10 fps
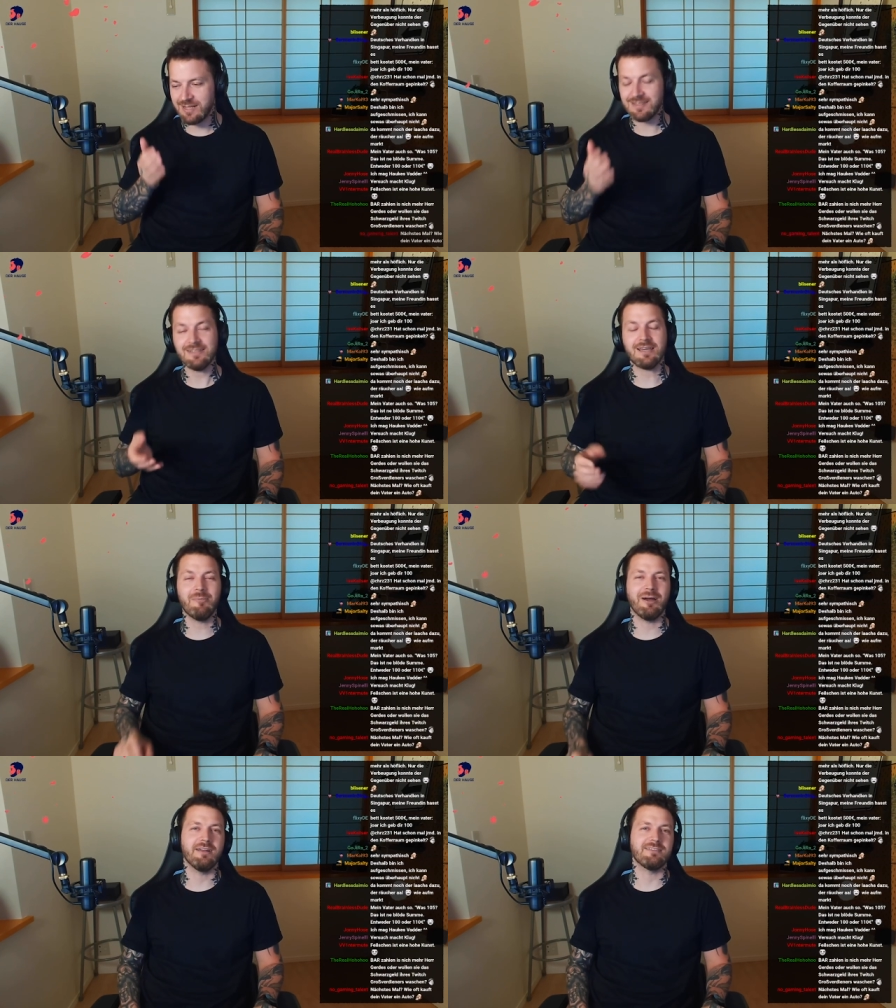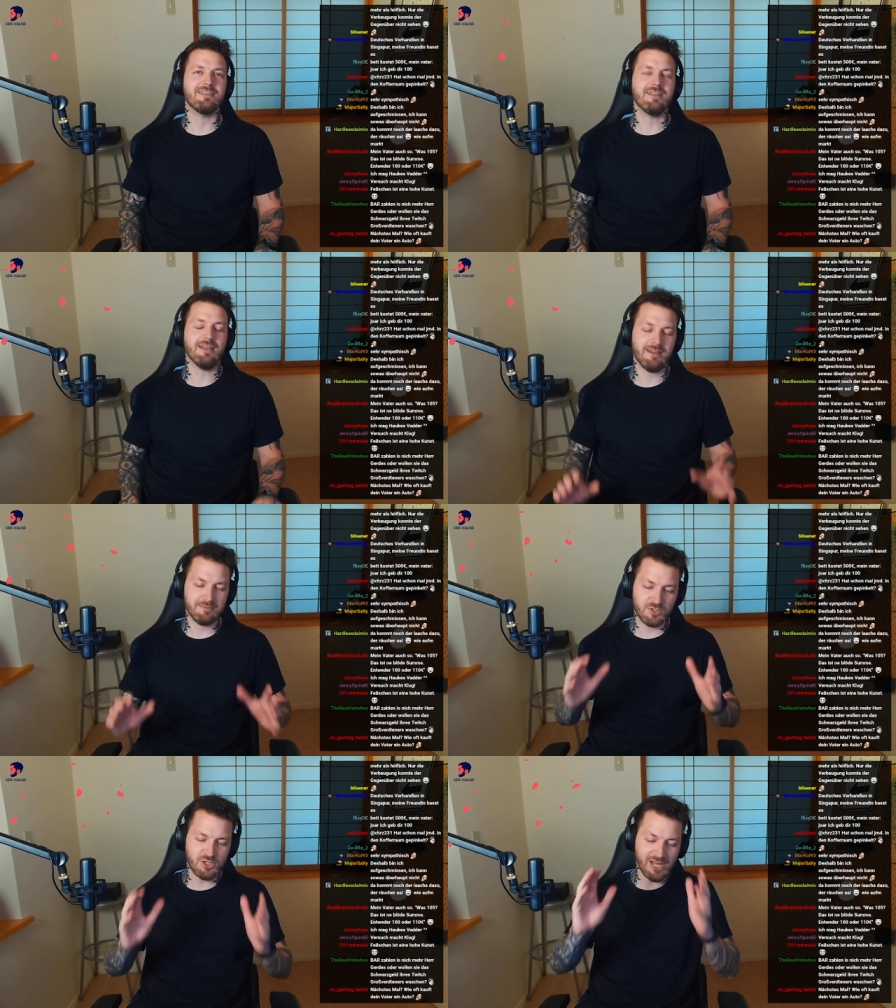stellt seine Kamera ins
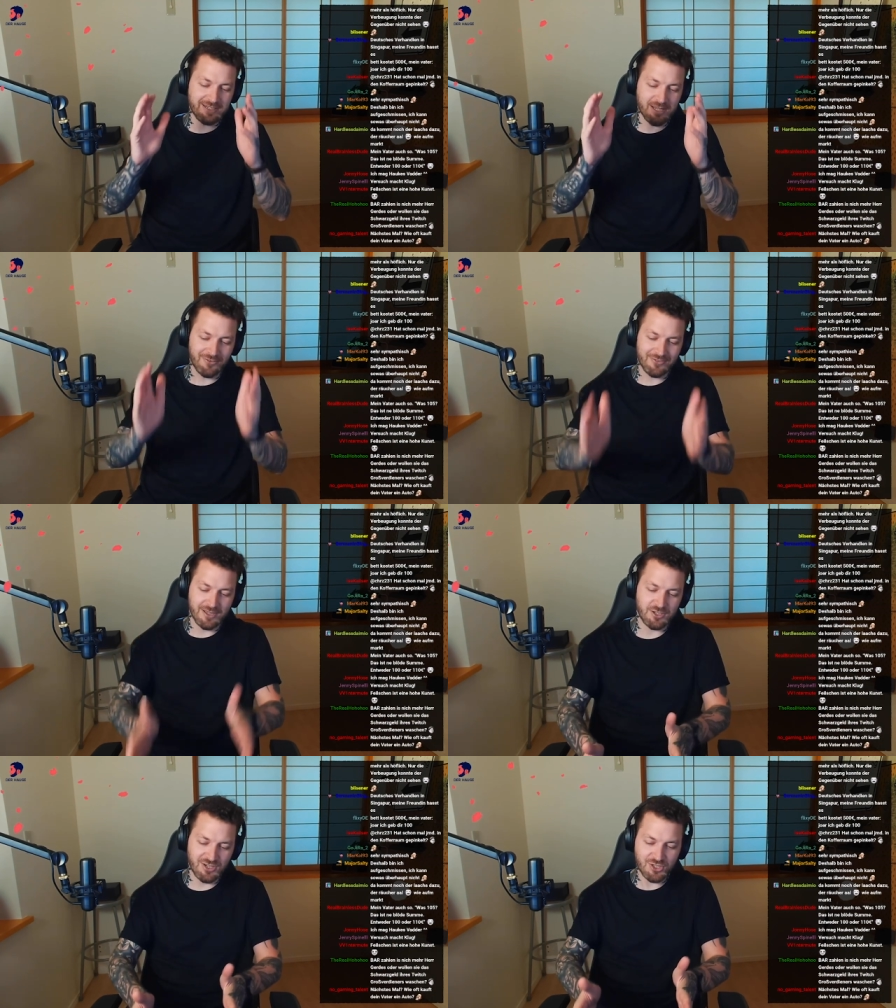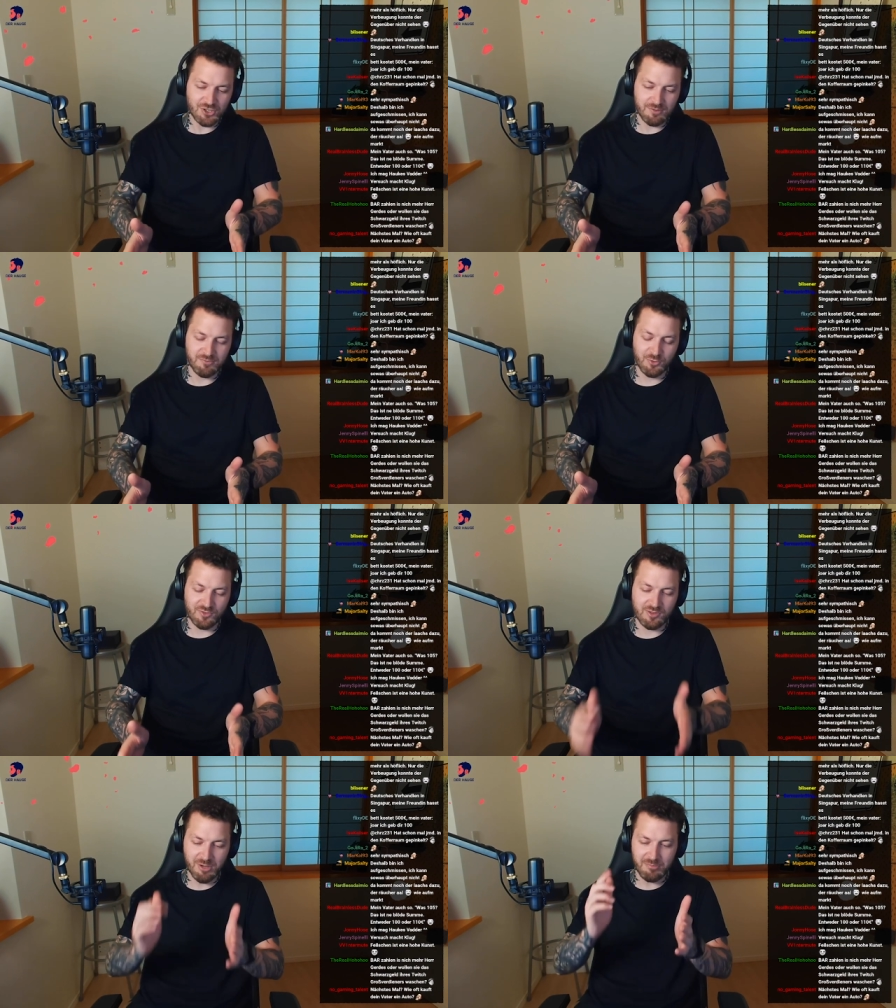Internet, stellt die auf seinen Tisch im
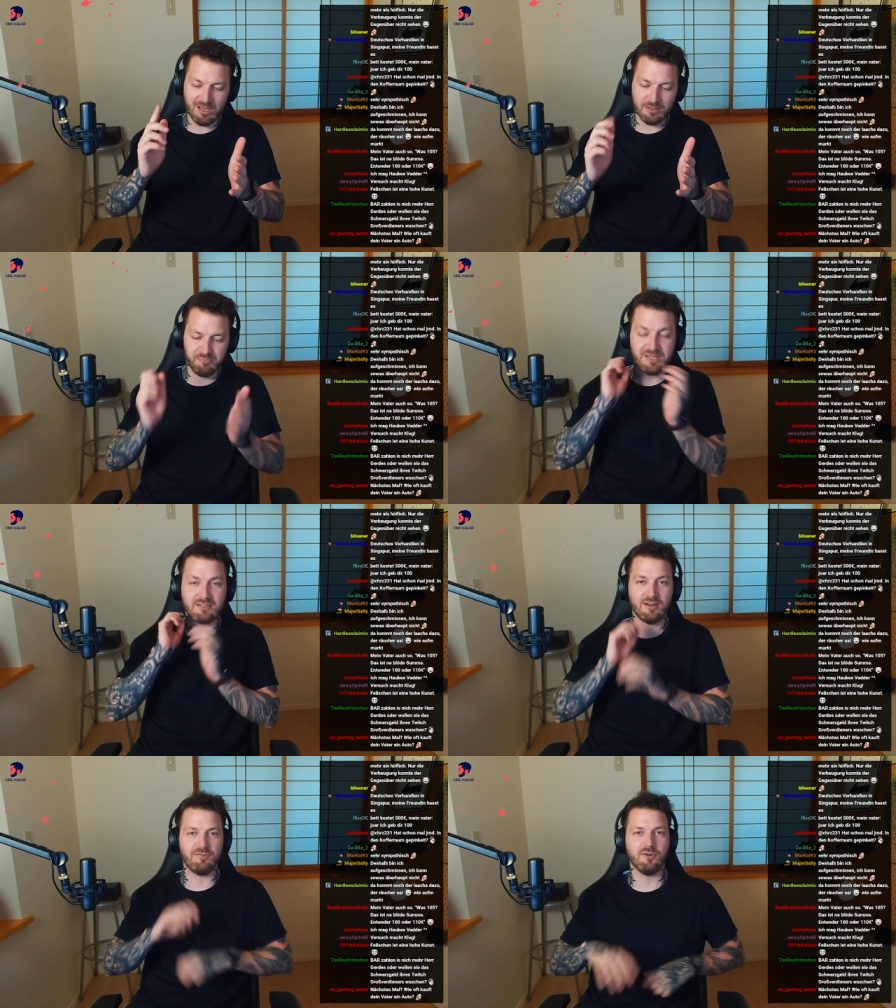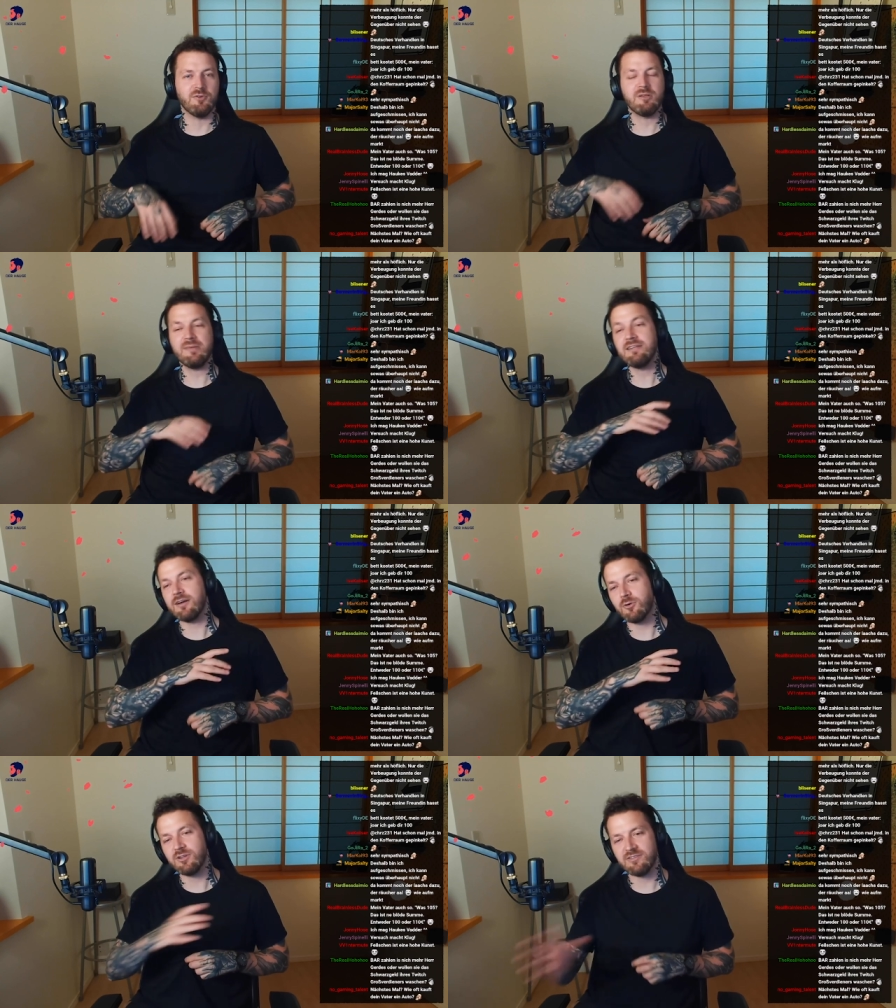Wohnzimmer und macht ein Bild davon. Und im
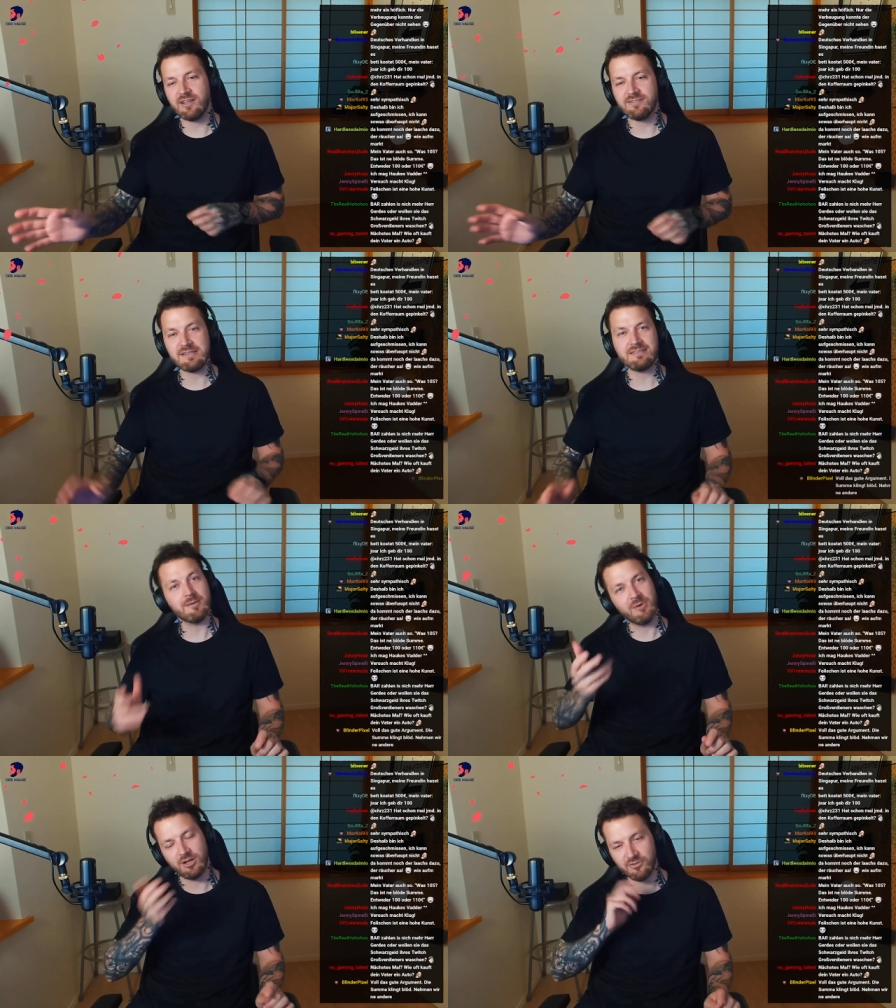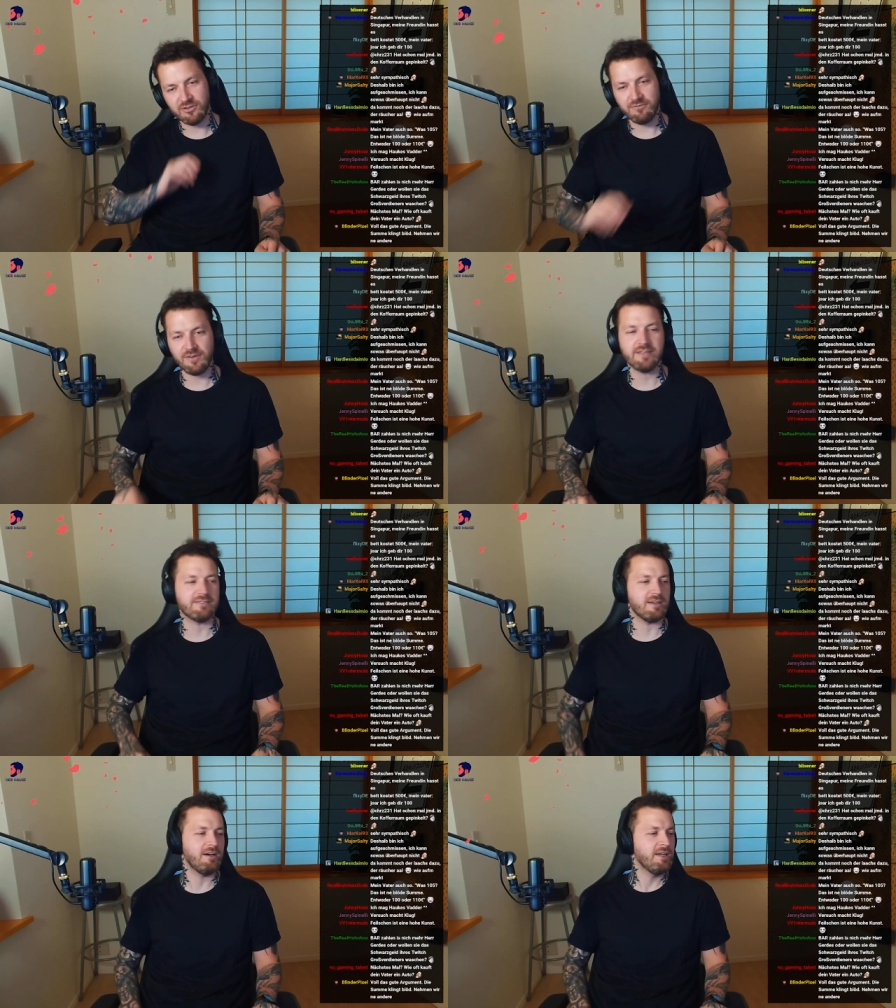Hintergrund ist halt sein Zimmer und auch sein
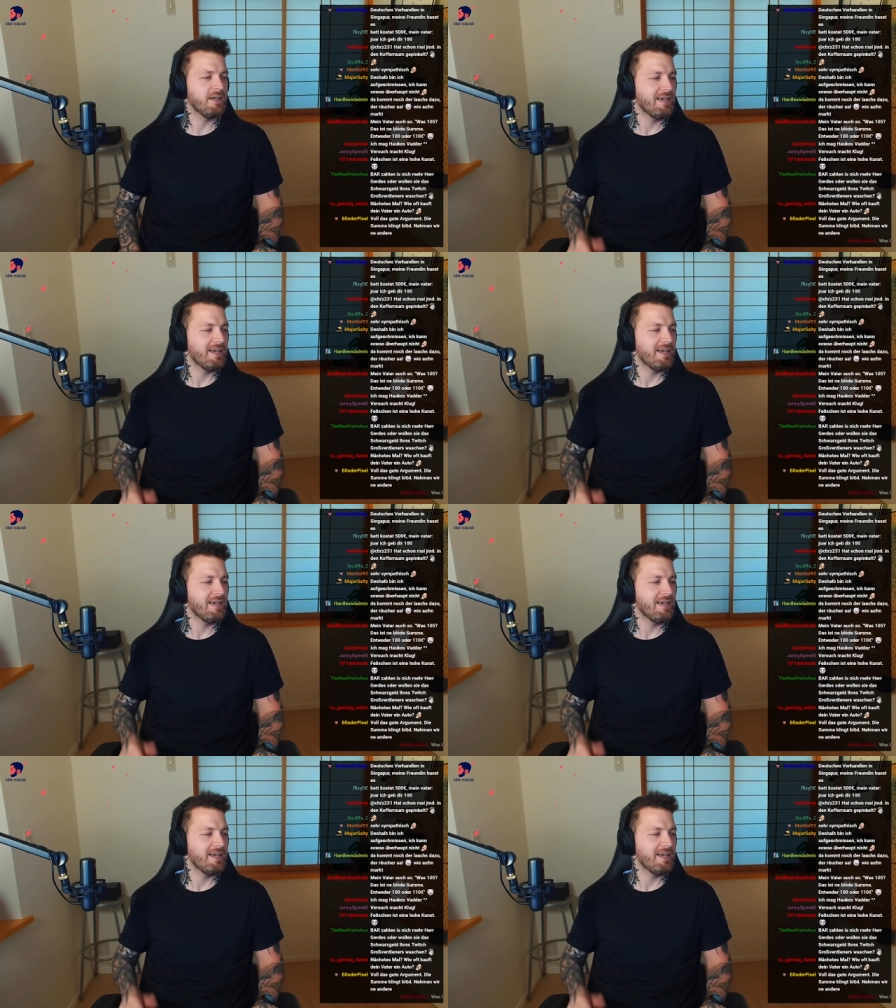Fernseher.